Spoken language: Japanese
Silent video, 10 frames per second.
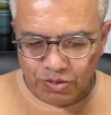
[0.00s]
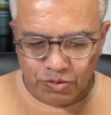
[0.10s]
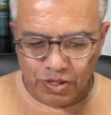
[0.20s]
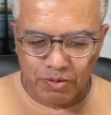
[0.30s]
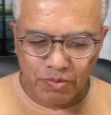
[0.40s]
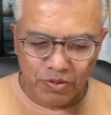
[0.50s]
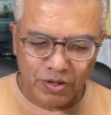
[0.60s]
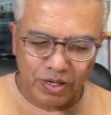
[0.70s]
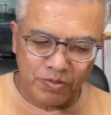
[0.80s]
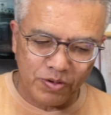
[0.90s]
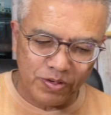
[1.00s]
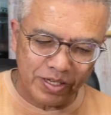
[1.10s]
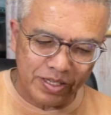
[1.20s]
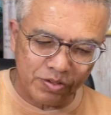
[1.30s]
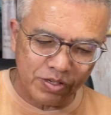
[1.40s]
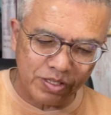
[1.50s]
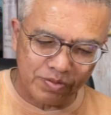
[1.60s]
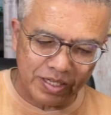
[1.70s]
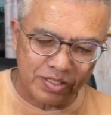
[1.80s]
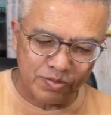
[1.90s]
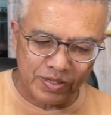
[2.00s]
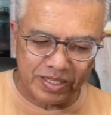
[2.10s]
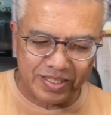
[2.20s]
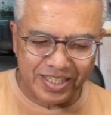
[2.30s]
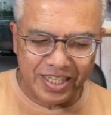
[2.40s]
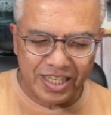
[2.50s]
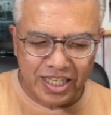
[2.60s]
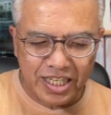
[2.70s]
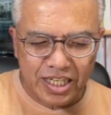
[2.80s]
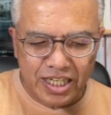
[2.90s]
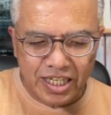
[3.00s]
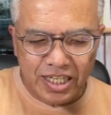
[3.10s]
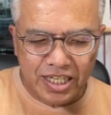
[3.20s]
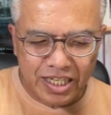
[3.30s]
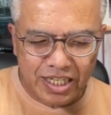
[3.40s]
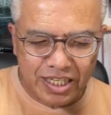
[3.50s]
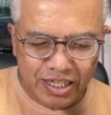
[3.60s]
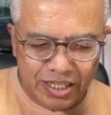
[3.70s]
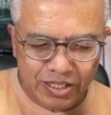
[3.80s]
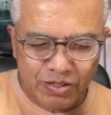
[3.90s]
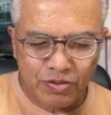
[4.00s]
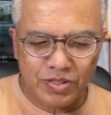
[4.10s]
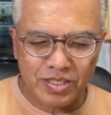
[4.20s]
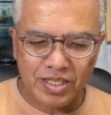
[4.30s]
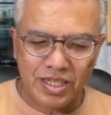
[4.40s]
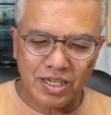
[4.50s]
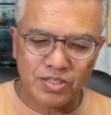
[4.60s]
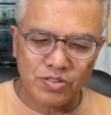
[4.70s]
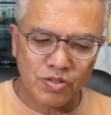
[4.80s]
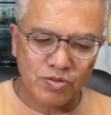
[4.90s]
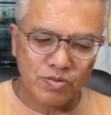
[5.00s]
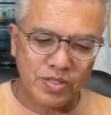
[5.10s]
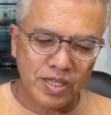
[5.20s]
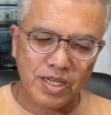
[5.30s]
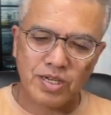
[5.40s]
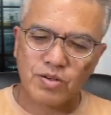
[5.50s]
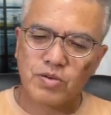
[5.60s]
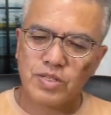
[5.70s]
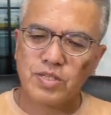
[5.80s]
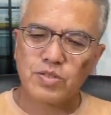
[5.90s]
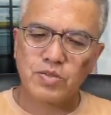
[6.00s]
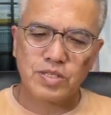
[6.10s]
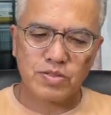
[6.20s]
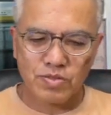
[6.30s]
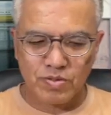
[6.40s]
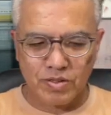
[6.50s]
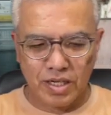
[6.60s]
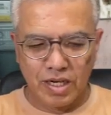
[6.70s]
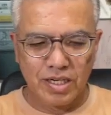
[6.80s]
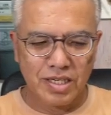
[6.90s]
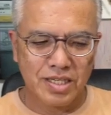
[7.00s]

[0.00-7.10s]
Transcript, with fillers: これも入れておいても大丈夫なんですね。入れておいて大丈夫で、これで装着するんか。